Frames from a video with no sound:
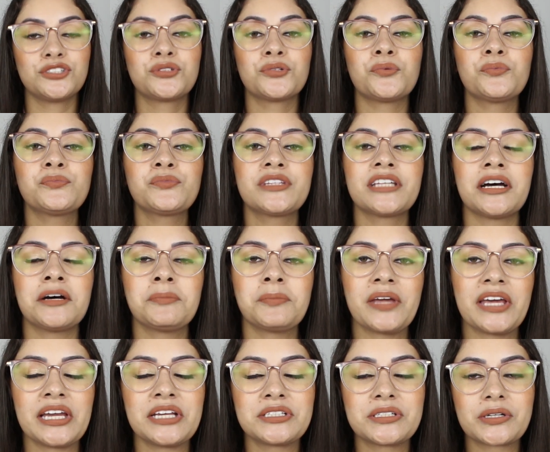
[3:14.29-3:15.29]

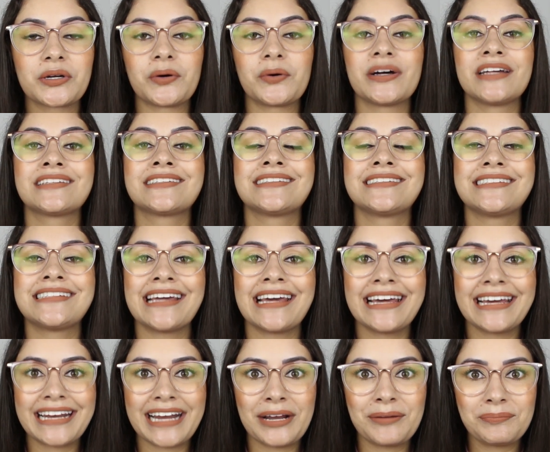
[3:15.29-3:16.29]
Juntamente com as
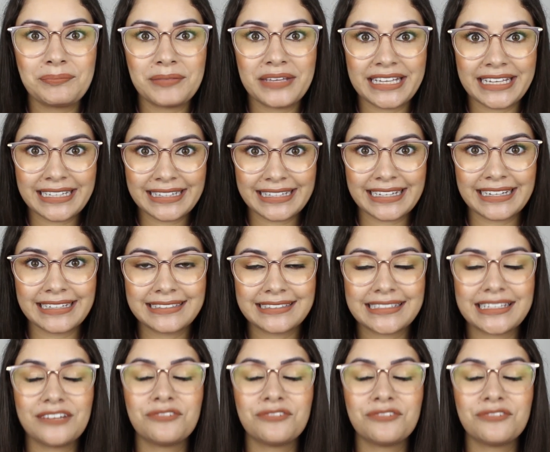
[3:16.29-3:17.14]
ceramidas,